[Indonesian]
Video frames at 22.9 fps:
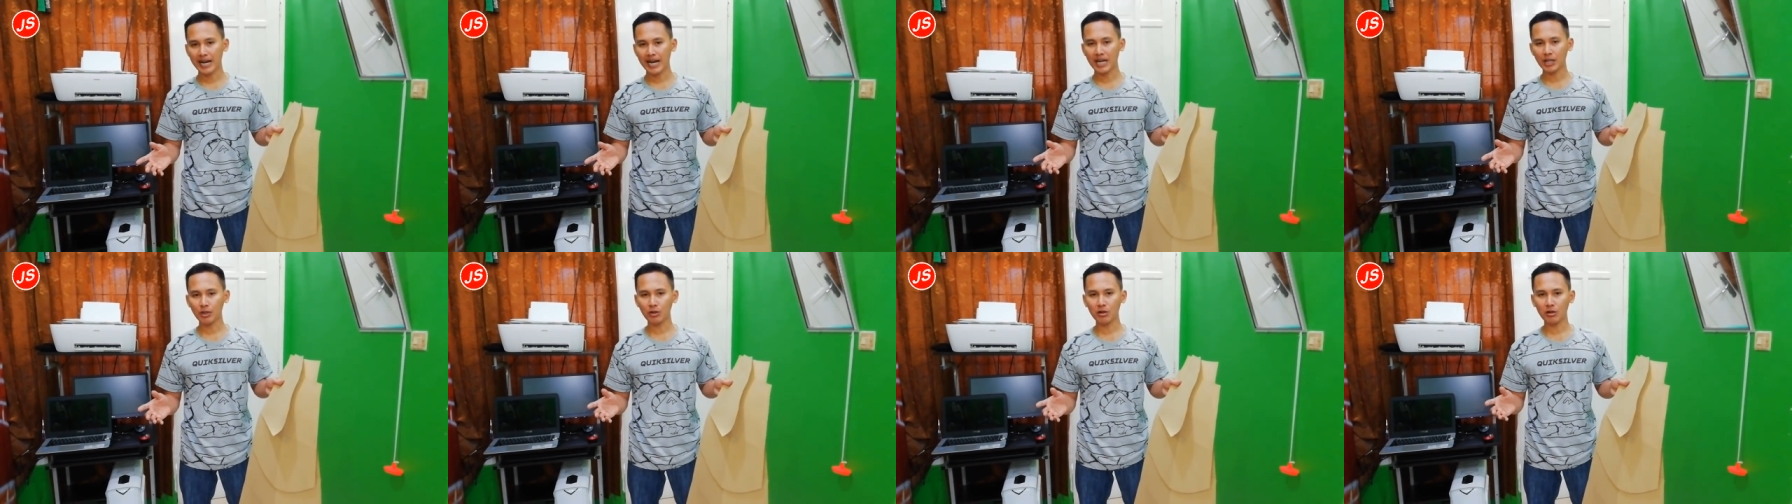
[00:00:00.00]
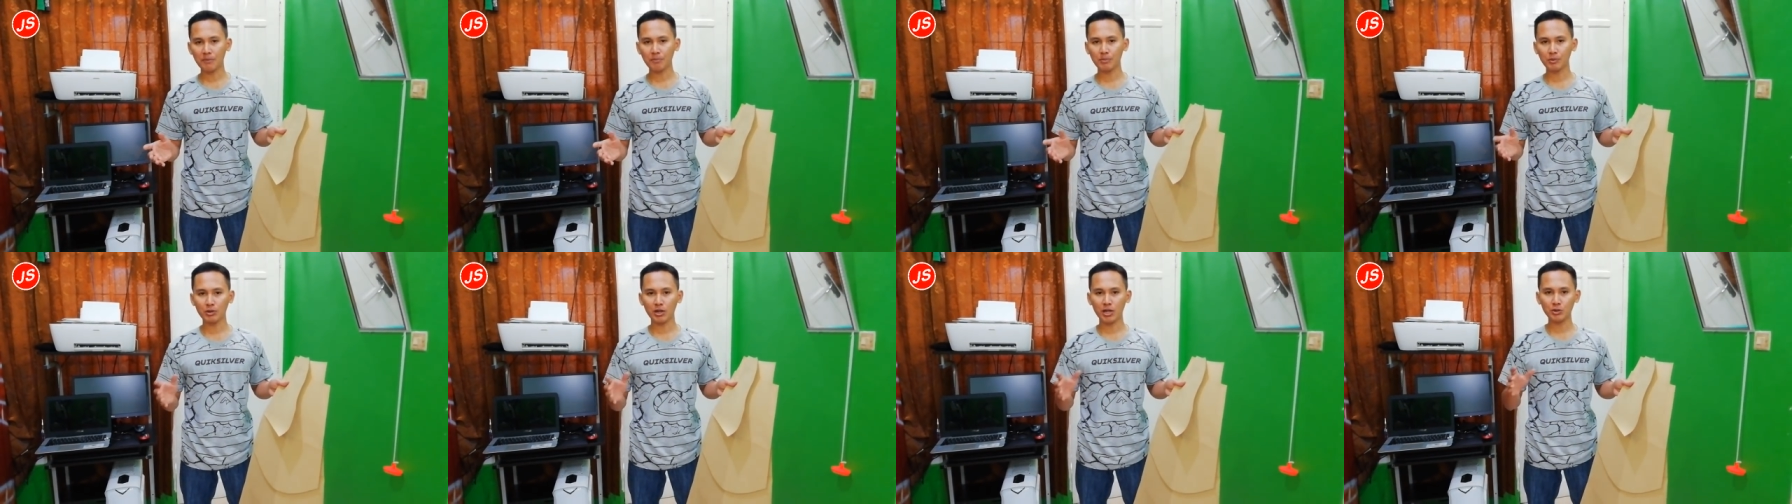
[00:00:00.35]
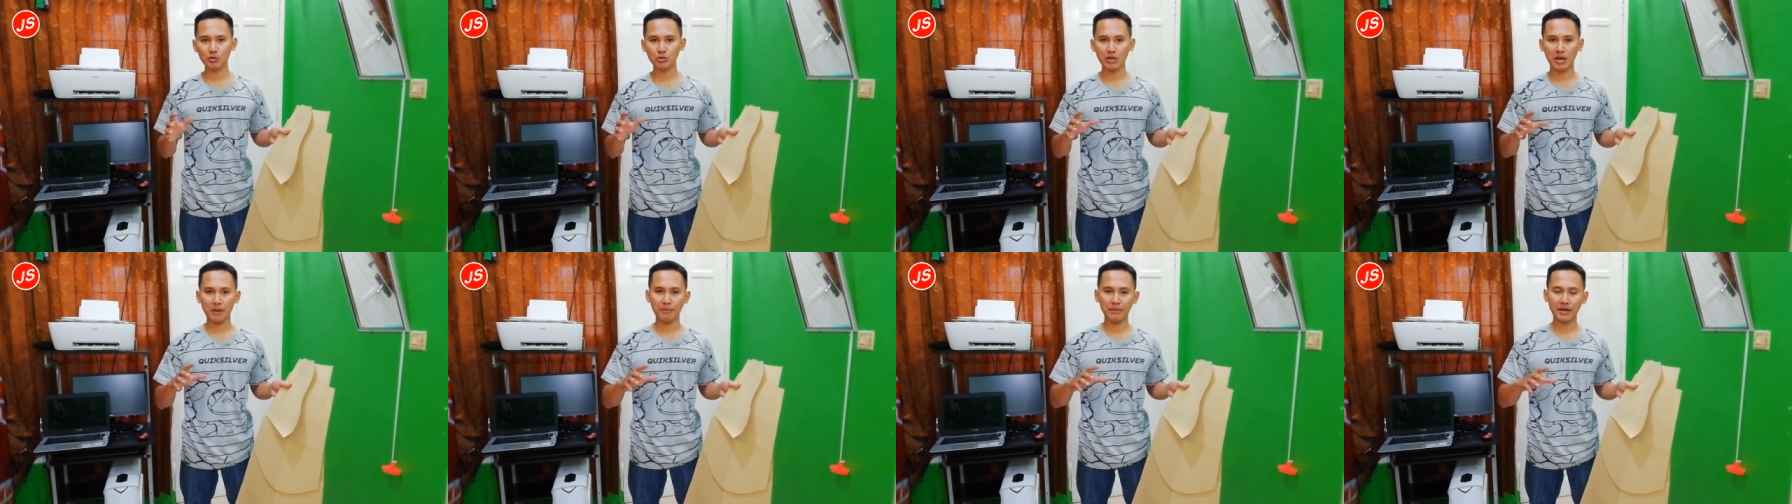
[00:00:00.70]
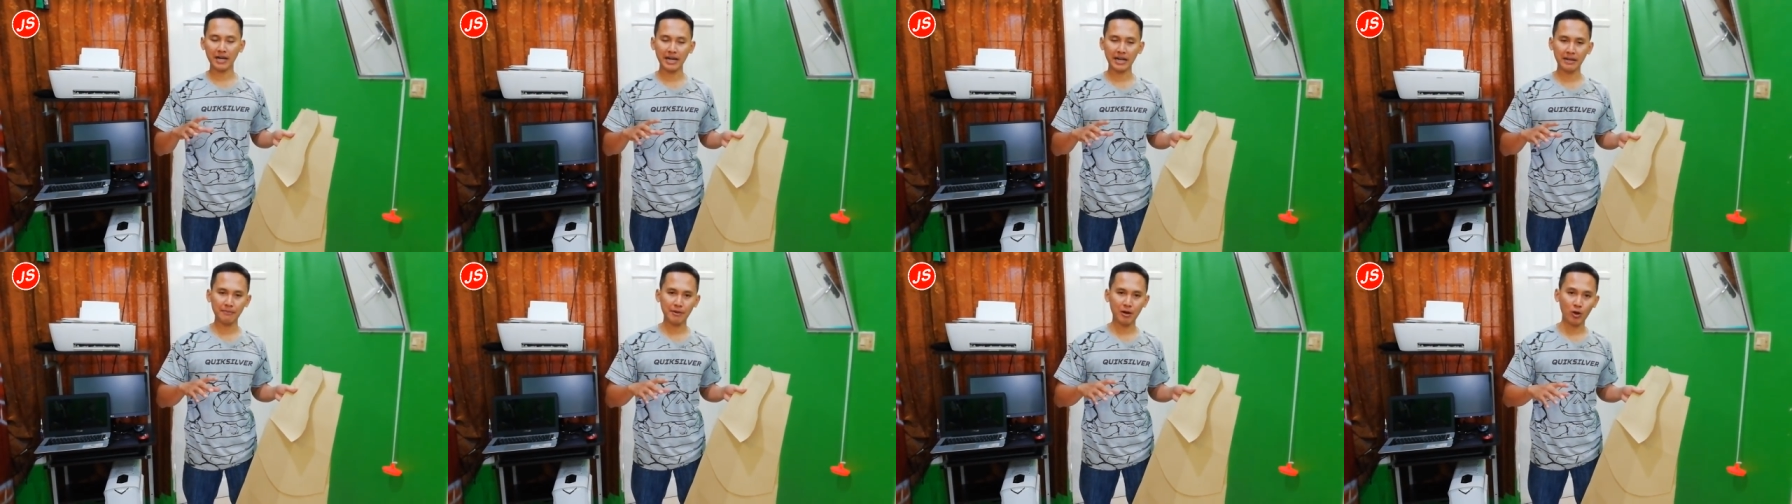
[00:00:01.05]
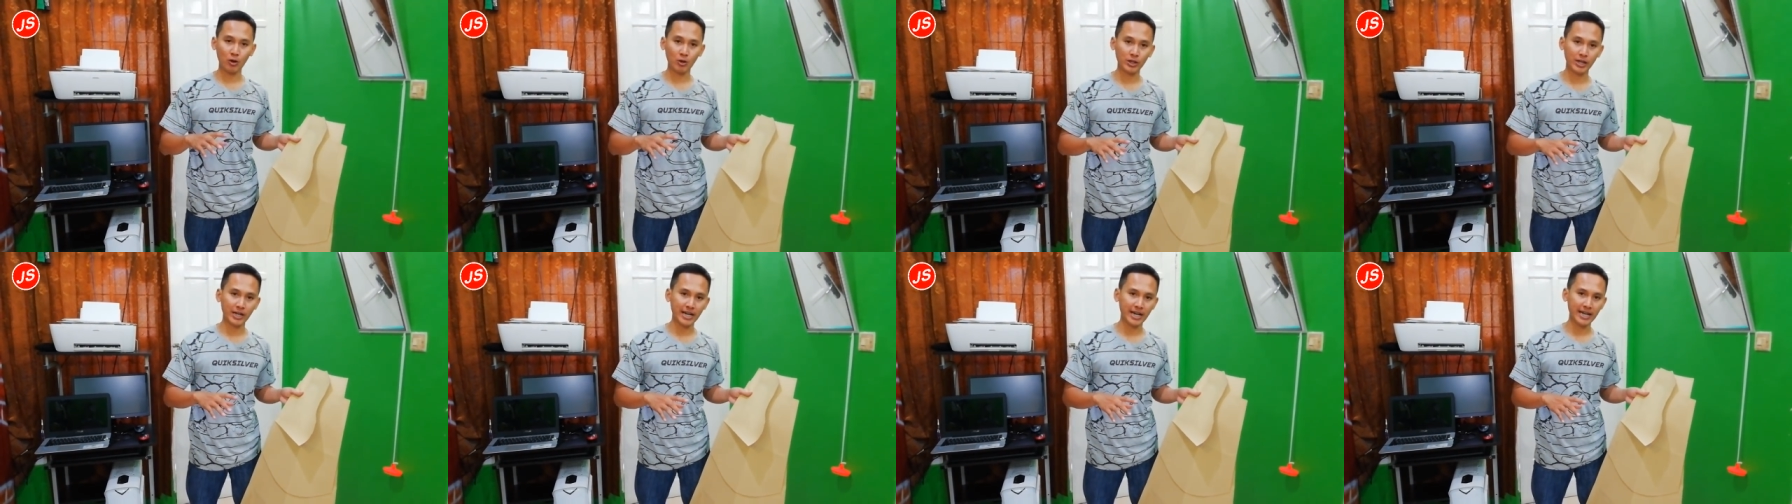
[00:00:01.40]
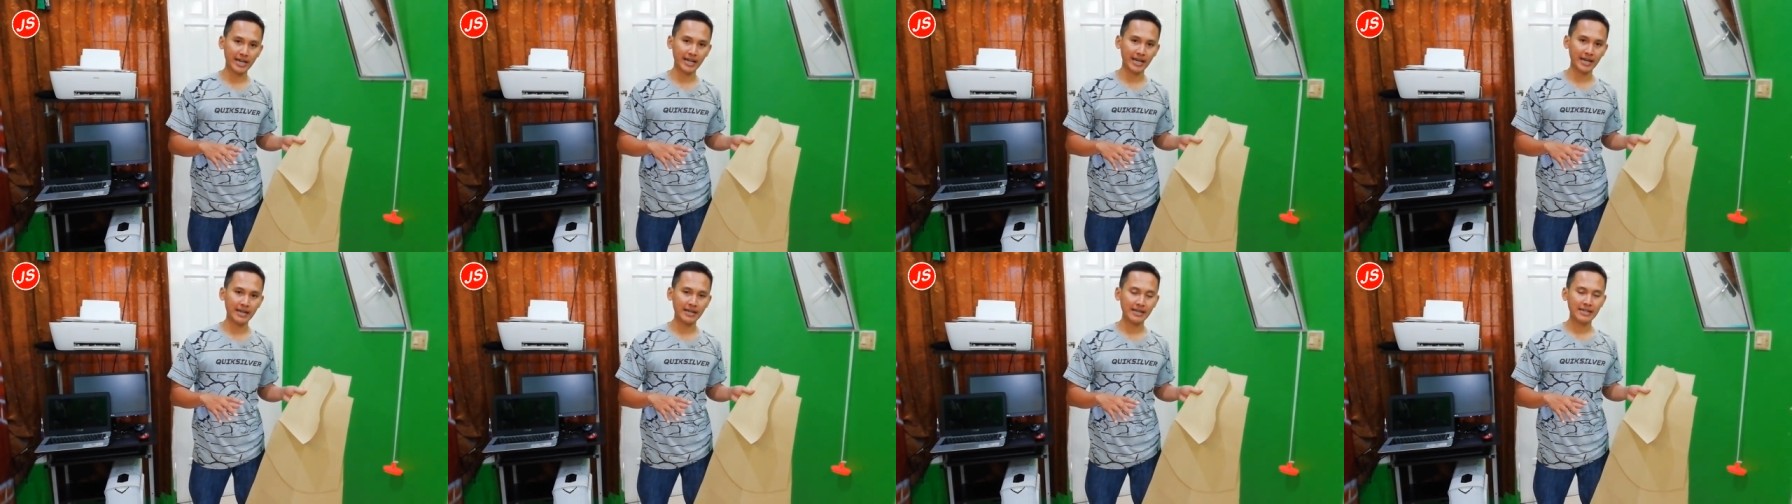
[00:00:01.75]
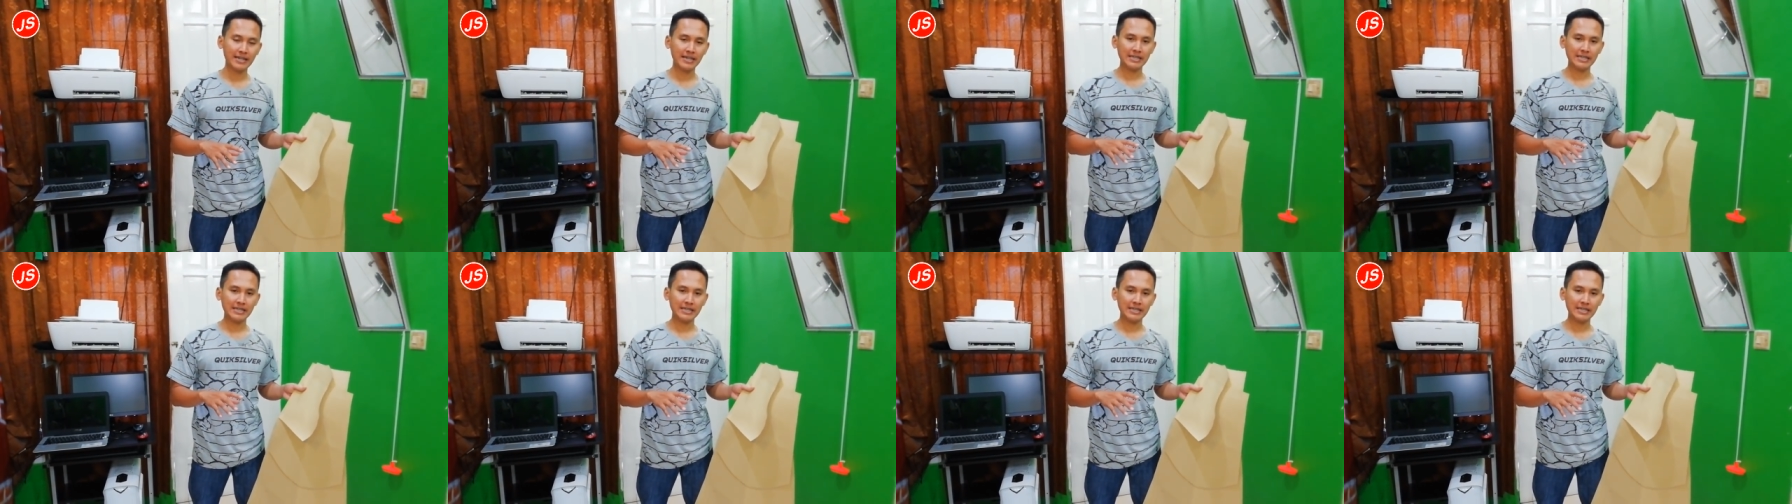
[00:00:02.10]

atau kebetulan sudah menerima orderan ya